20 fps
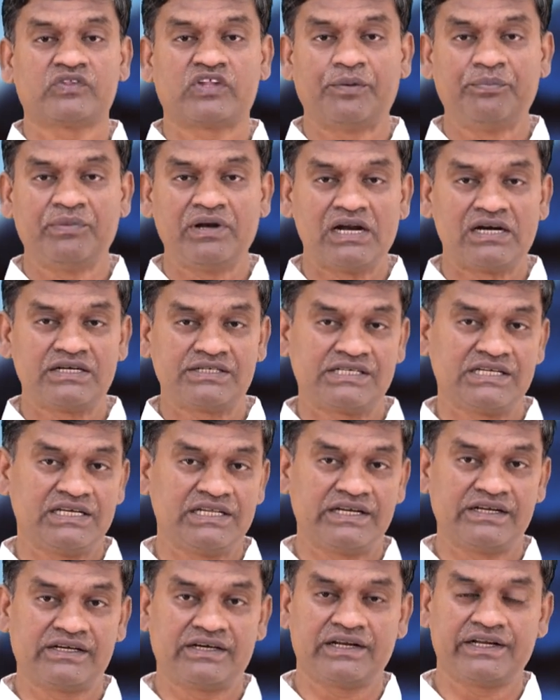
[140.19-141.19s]

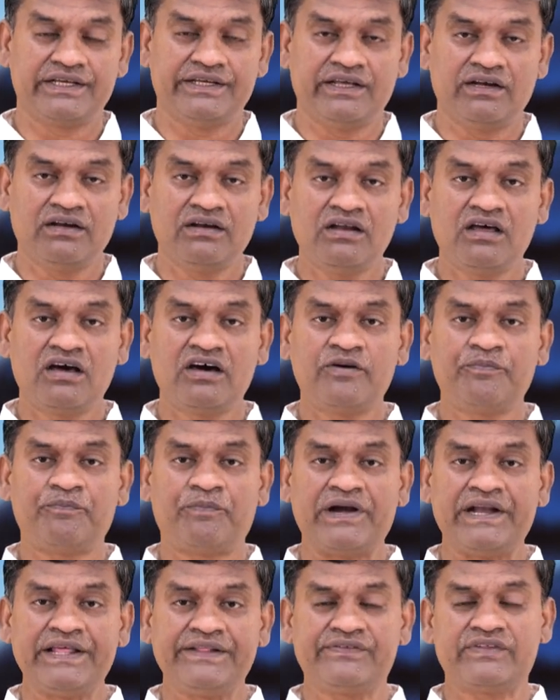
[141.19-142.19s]
தமிழ்நாட்டில் இருக்கிற எல்லா
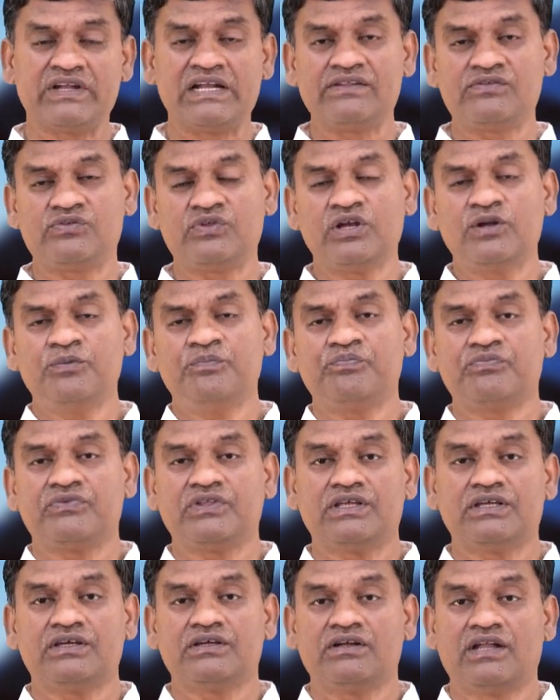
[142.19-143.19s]
பணித்தளத்திலும்
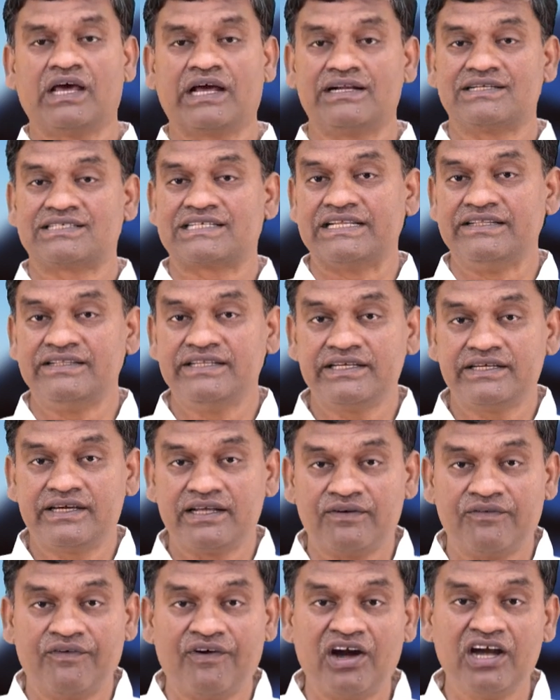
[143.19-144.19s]
நாங்கள்
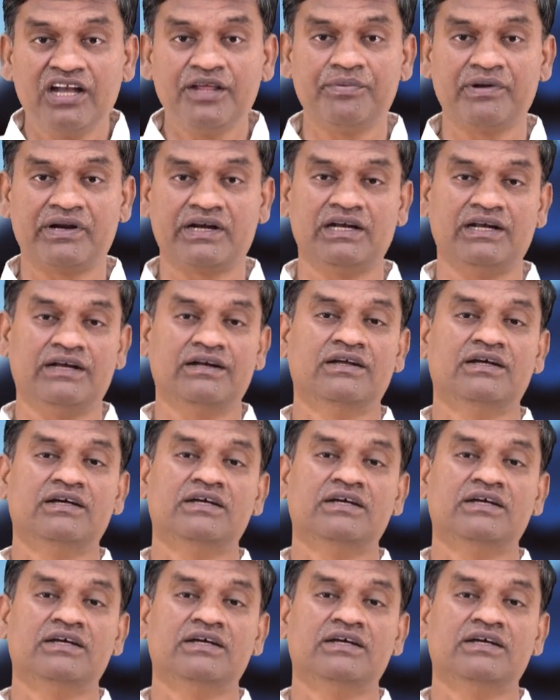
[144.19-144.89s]
சந்திக்கிற வாலிபர்கள்